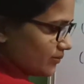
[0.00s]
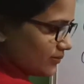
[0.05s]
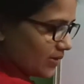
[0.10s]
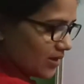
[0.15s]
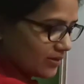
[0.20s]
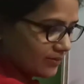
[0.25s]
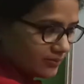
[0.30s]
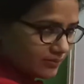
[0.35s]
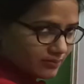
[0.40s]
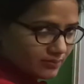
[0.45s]

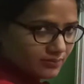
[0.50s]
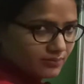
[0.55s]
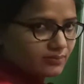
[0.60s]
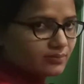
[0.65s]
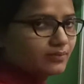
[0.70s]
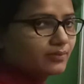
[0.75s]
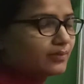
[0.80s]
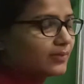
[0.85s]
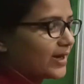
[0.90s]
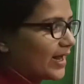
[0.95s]
हम
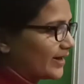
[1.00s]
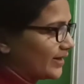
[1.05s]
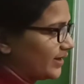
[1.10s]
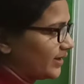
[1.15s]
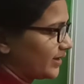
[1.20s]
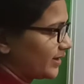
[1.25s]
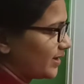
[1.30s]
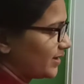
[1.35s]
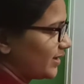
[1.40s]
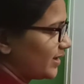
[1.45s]
लाने
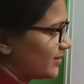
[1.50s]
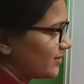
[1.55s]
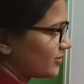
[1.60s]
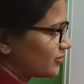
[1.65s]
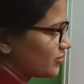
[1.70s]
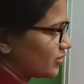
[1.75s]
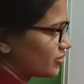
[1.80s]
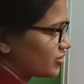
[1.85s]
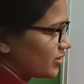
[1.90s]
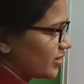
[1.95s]
के लिए
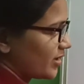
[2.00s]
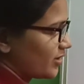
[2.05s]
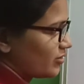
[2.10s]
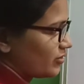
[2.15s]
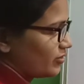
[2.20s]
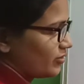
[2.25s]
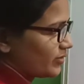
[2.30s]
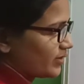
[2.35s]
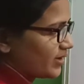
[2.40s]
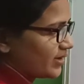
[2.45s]
रिस्ट्रिक्शन
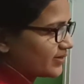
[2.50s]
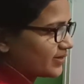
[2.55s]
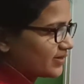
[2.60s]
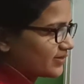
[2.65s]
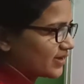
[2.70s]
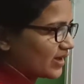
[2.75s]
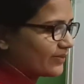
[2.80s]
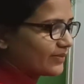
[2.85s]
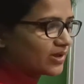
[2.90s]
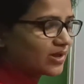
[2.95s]
न्यूक्लियस
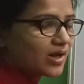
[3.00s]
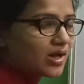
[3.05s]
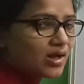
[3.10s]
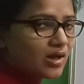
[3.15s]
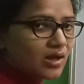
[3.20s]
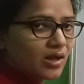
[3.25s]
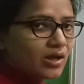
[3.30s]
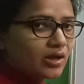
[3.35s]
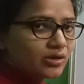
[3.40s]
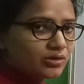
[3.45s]
एंजाइम का
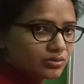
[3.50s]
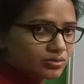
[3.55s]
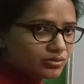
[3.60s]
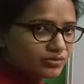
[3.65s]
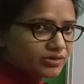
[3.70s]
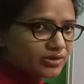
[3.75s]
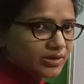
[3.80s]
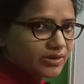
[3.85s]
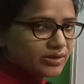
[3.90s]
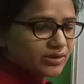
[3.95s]

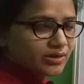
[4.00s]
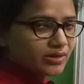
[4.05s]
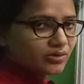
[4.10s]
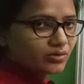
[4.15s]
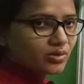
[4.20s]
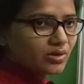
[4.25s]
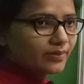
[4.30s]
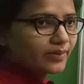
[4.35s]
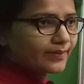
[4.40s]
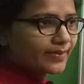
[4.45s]
यूज़ करेंगे
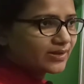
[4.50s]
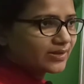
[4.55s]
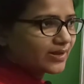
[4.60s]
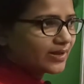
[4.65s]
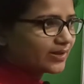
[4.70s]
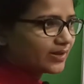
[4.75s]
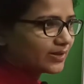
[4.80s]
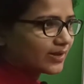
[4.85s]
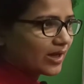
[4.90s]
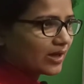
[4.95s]
क्योंकि हमें पता
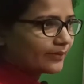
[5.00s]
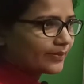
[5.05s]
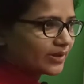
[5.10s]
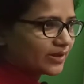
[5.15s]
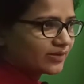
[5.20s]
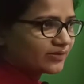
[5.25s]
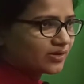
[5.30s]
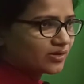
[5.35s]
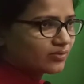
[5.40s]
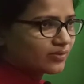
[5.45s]
है कि यहाँ पर
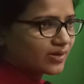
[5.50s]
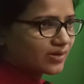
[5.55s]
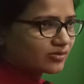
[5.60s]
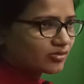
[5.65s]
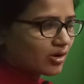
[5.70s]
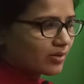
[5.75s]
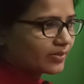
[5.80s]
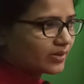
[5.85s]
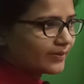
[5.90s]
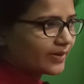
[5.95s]
ये सीक्वेंस
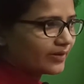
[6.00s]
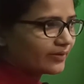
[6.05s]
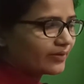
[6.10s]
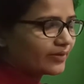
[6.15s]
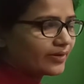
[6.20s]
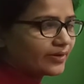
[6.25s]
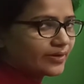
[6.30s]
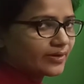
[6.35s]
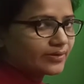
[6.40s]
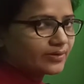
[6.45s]

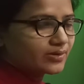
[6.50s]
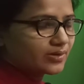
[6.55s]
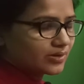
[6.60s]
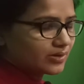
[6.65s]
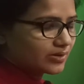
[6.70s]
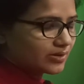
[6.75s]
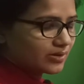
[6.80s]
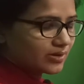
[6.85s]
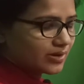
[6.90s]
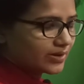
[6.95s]
कॉम्प्लीमेंट्री
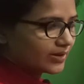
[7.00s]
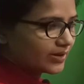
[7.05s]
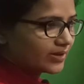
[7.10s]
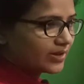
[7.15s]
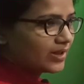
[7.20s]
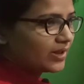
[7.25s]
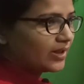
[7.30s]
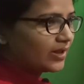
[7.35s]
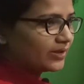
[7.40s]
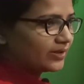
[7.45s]
अगर
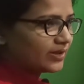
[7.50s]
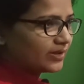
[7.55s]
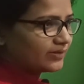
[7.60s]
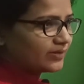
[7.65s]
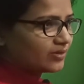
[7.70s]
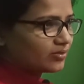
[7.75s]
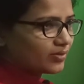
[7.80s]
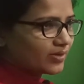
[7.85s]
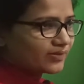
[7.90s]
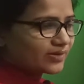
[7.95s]
ये
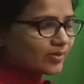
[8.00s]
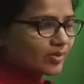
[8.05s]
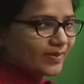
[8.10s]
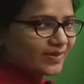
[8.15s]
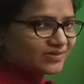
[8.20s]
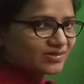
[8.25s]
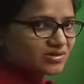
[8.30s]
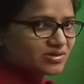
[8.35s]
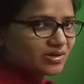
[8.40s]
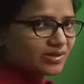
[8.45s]
सीक्वेंस यहाँ पर
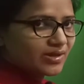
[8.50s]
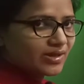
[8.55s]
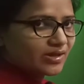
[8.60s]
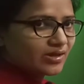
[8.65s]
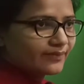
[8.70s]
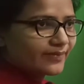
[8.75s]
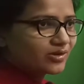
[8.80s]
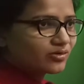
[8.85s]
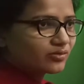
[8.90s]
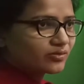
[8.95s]
पैसेंजर
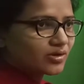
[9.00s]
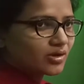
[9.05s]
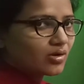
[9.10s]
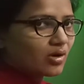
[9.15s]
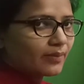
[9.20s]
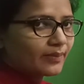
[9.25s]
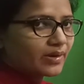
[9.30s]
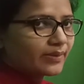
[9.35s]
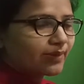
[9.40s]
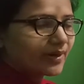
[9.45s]
डीएनए में तो उसका
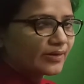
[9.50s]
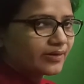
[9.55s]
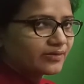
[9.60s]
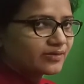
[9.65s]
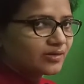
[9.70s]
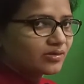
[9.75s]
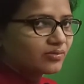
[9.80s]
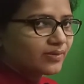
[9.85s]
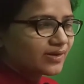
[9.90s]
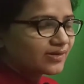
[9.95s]
कॉम्प्लीमेंट्री
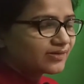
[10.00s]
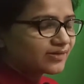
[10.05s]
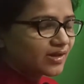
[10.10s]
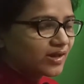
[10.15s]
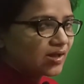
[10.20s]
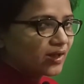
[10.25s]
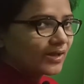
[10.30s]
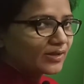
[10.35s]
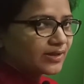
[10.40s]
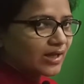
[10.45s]
सीक्वेंस
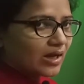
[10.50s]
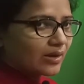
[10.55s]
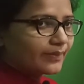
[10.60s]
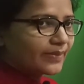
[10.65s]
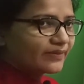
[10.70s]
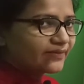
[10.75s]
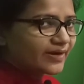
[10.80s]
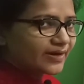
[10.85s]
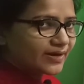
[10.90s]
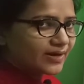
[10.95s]
यहाँ
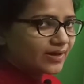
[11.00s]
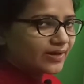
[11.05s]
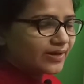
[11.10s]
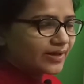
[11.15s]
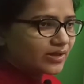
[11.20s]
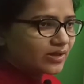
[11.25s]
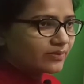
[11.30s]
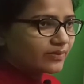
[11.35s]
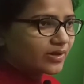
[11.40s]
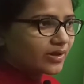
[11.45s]
पर व्हीकल
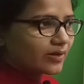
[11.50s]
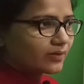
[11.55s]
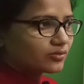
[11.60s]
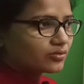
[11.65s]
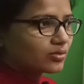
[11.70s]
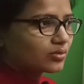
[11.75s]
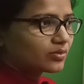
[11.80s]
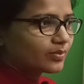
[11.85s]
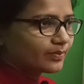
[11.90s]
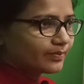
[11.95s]
डीएनए में है
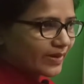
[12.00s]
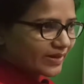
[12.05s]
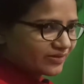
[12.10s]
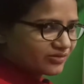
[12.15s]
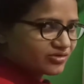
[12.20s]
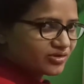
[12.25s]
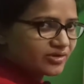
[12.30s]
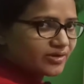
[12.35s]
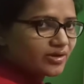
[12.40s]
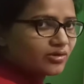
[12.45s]
तो
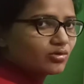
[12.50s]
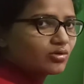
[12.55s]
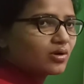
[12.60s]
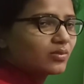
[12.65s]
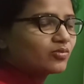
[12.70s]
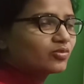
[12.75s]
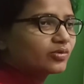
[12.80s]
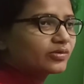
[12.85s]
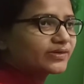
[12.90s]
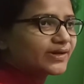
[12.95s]
पैसेंजर डीएनए तो को
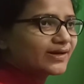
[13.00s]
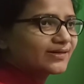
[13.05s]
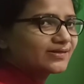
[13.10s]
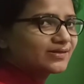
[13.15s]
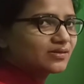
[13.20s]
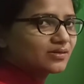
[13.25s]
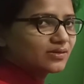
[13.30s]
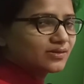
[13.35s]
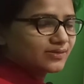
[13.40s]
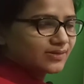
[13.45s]
हम उस साइड
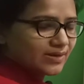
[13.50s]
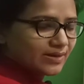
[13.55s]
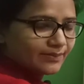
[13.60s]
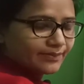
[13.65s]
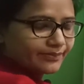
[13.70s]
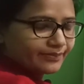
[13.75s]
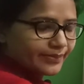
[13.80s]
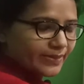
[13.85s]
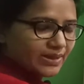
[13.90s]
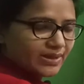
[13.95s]
से
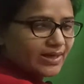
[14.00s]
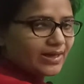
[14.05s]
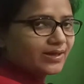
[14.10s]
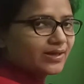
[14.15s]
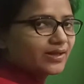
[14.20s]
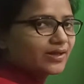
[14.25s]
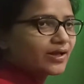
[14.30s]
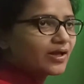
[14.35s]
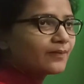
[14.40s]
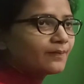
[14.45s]
पर
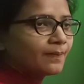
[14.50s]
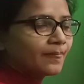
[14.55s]
काटेंगे